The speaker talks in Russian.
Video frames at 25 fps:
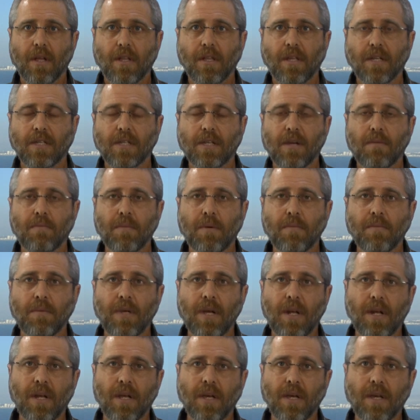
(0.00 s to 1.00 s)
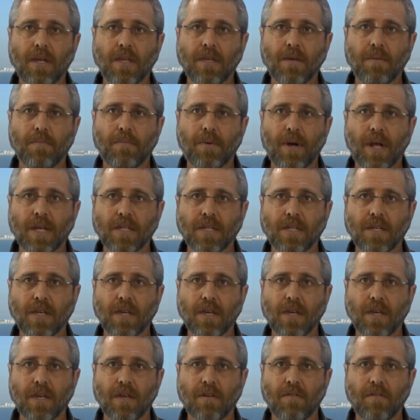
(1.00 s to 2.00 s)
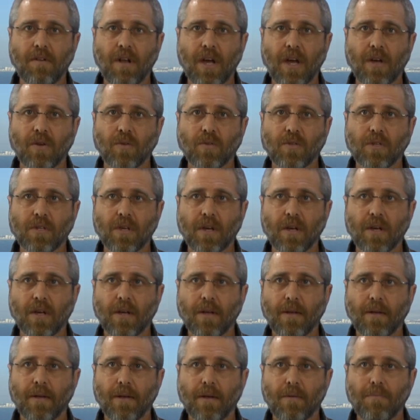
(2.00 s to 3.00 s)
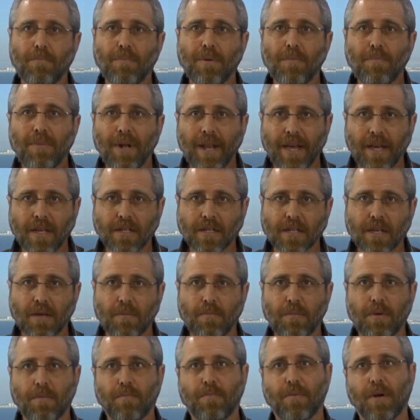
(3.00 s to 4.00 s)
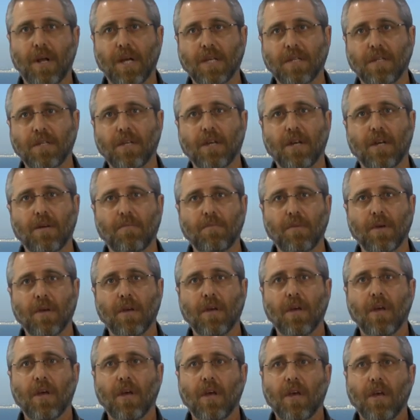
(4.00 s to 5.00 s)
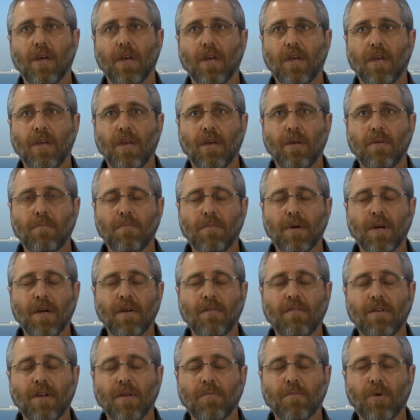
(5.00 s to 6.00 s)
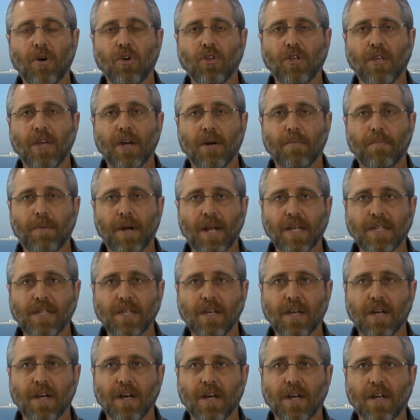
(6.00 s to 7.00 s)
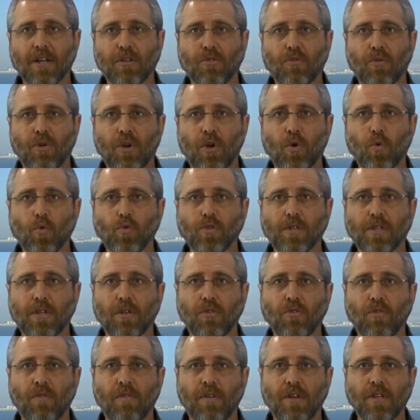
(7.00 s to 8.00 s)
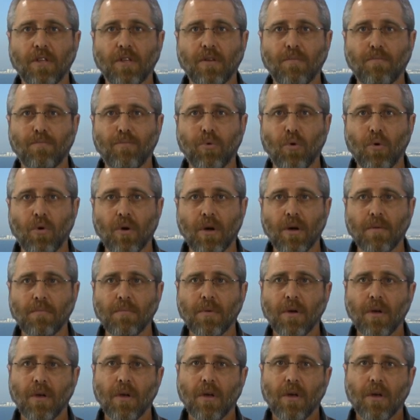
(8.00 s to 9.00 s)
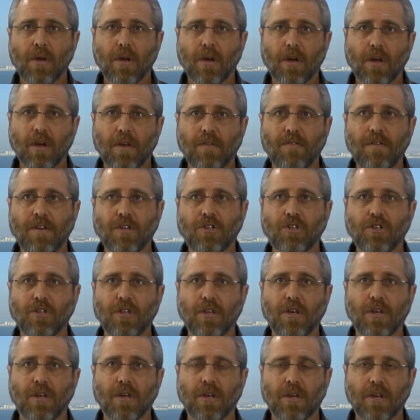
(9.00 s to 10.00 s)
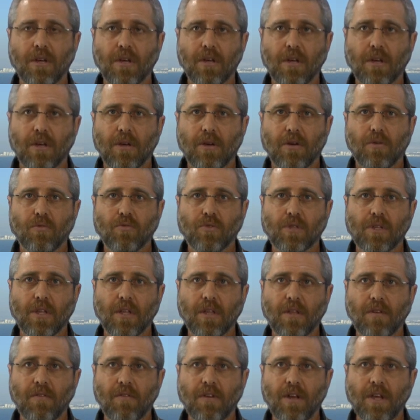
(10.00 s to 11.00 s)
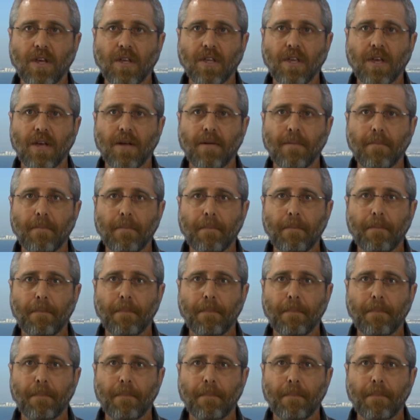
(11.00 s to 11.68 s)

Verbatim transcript: На самом деле эти праздники являются библейскими праздниками. И мы говорим о тех праздниках, которые установлены Богом, как вечное установление.